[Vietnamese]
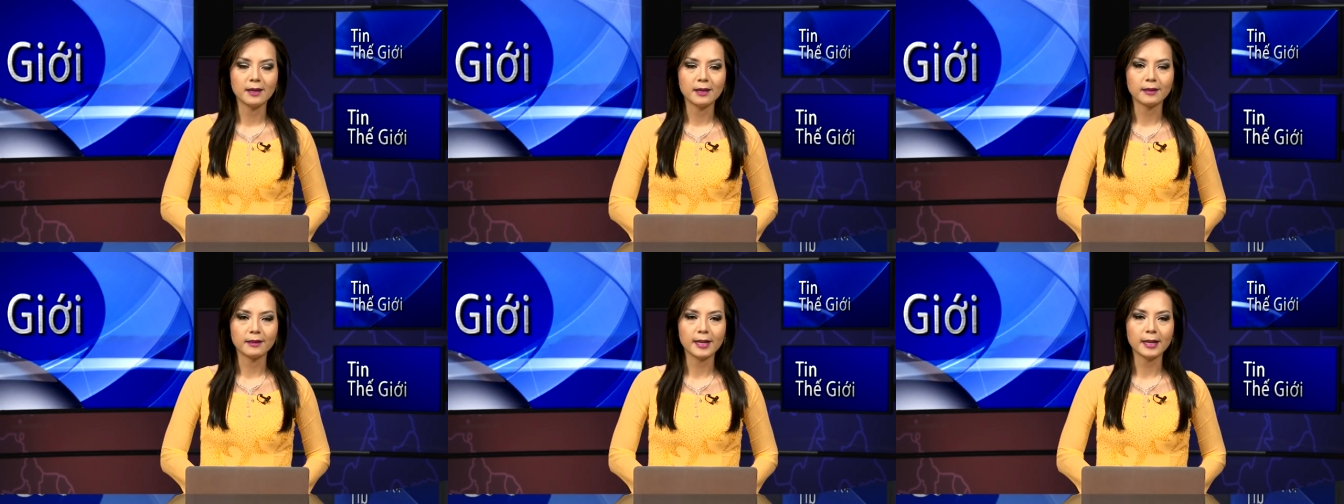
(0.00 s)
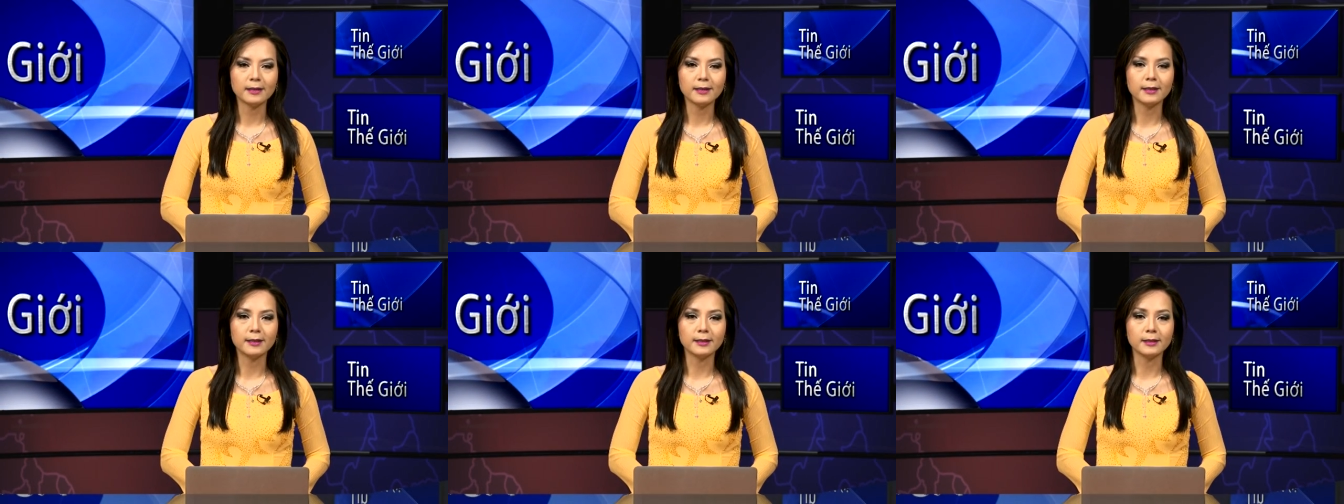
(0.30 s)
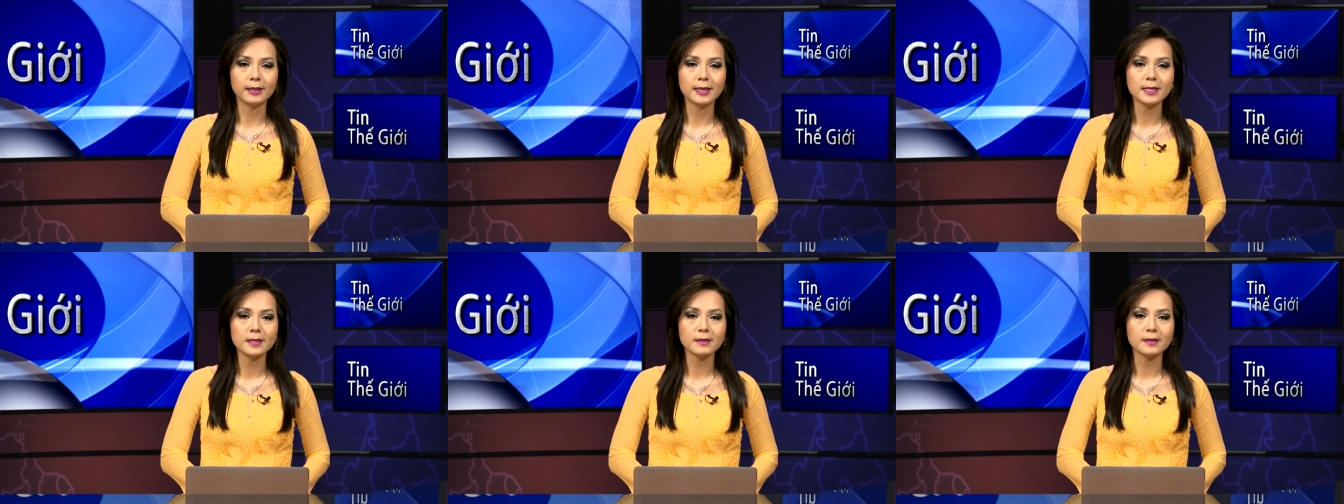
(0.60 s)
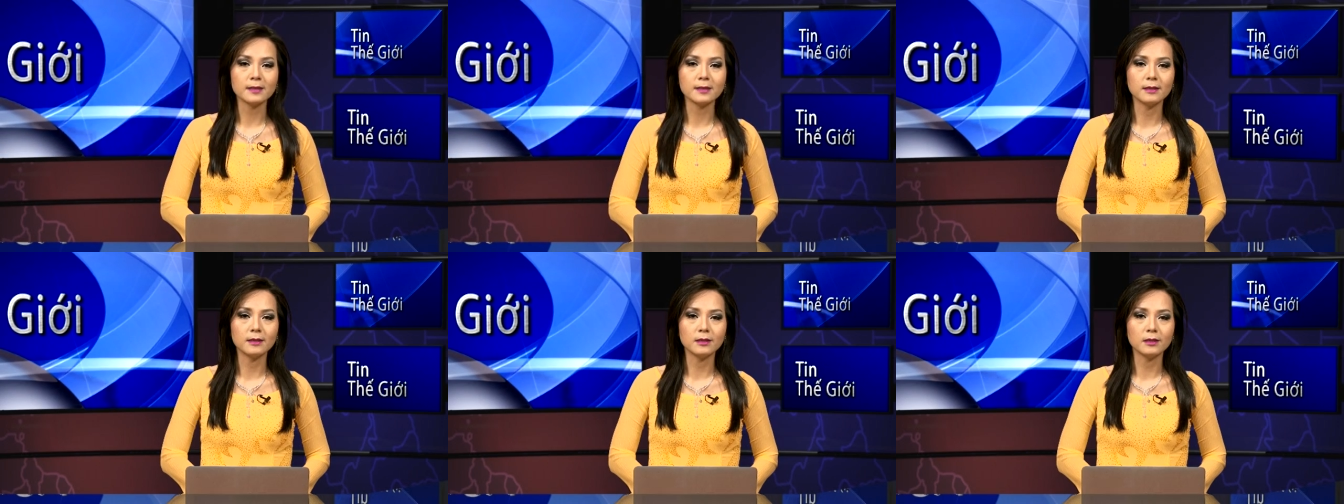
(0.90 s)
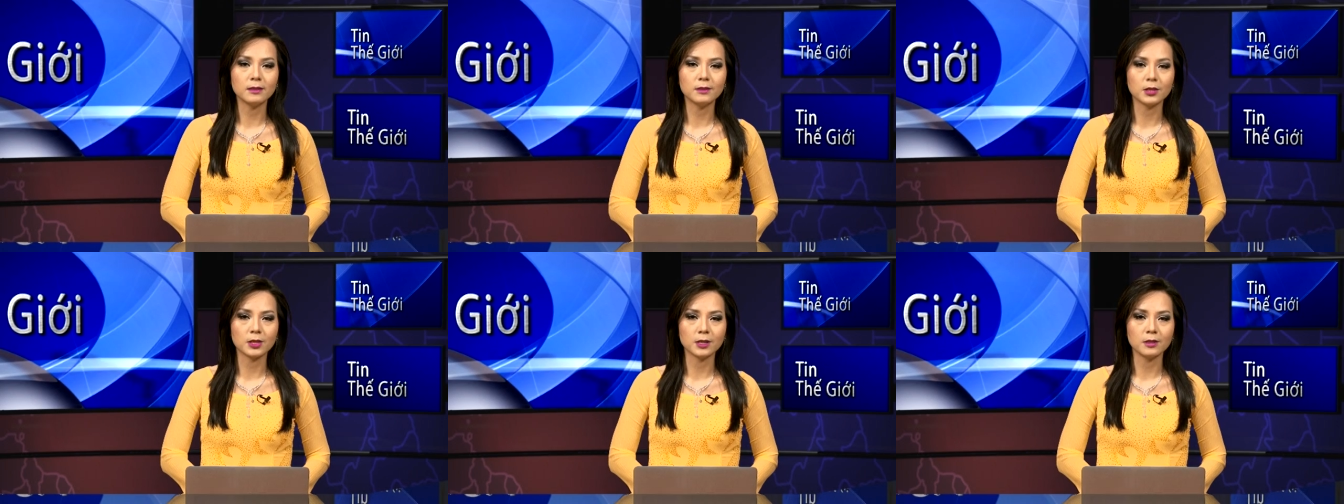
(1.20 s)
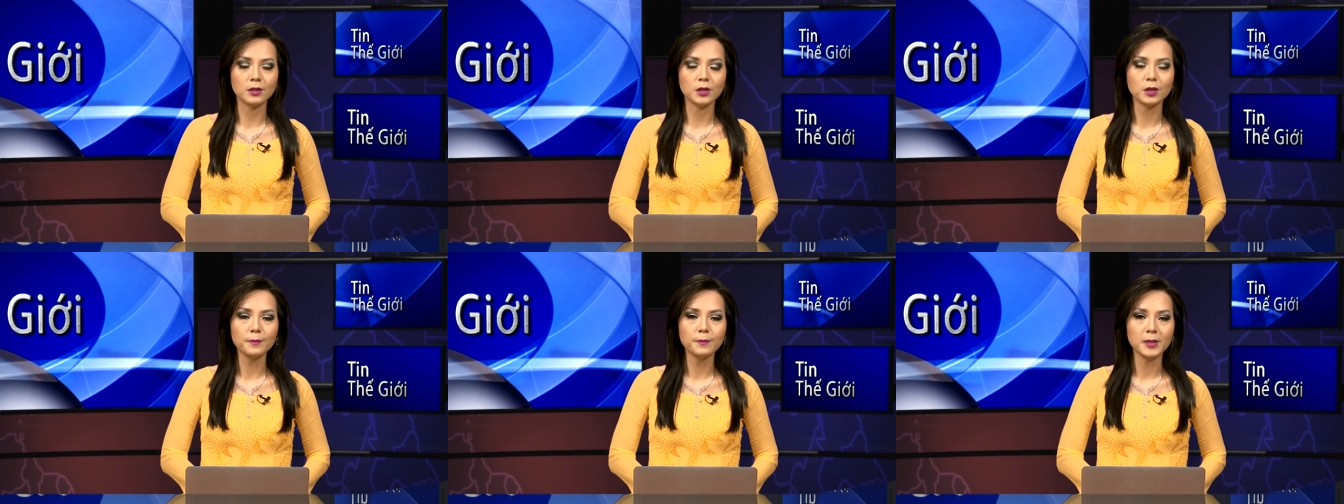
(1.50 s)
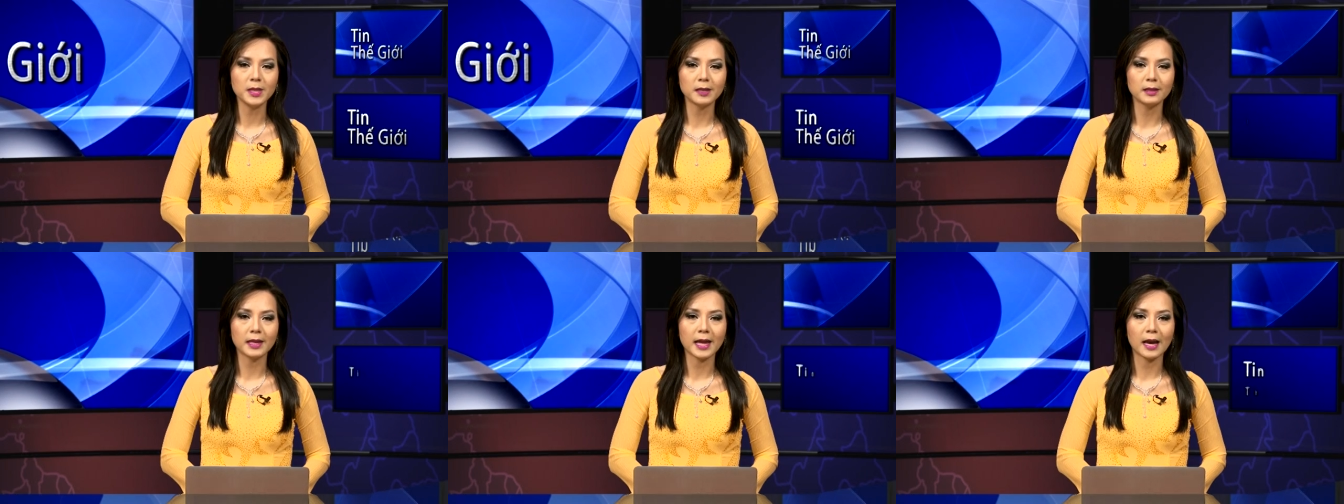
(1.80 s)
đang cần đến sự trợ giúp
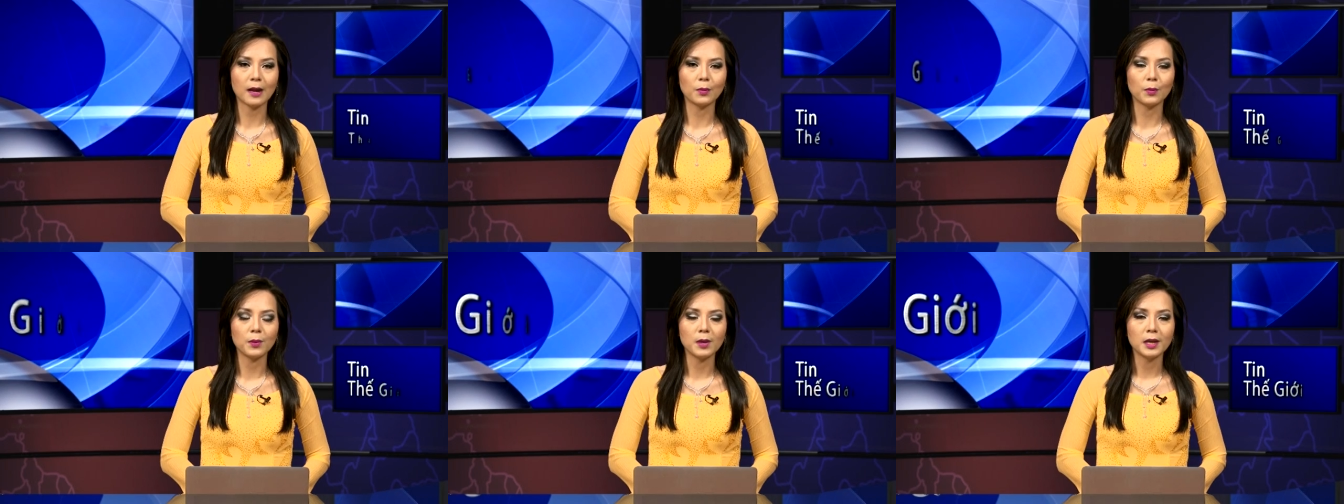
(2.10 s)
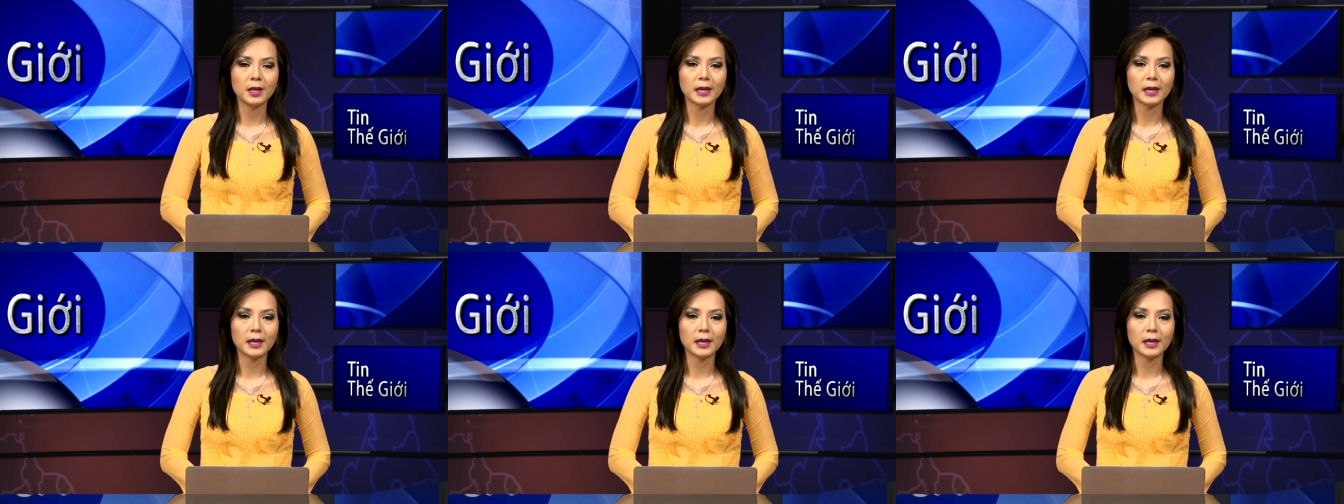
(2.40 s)
nhân đạo,